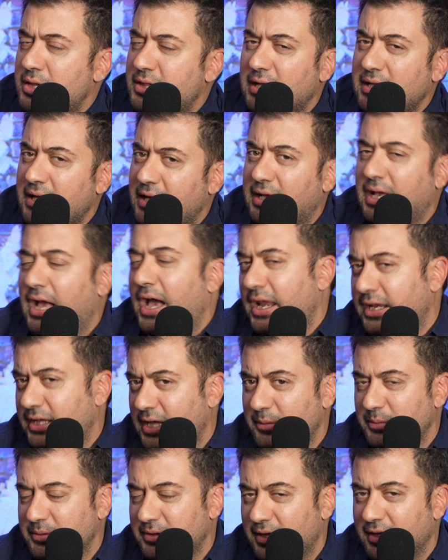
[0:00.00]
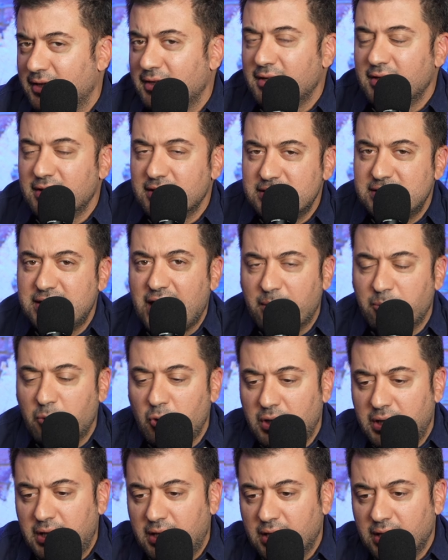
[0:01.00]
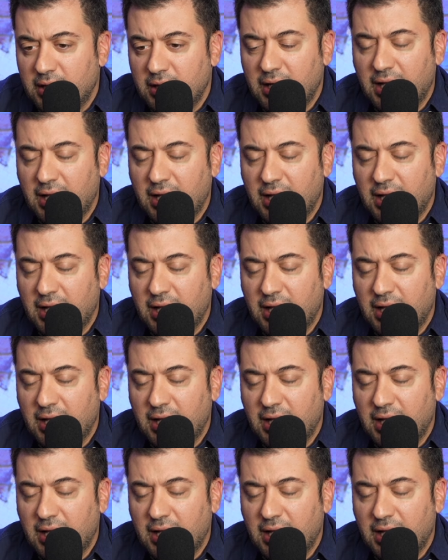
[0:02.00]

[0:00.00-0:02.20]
d'Italia in carica, quindi siamo lì.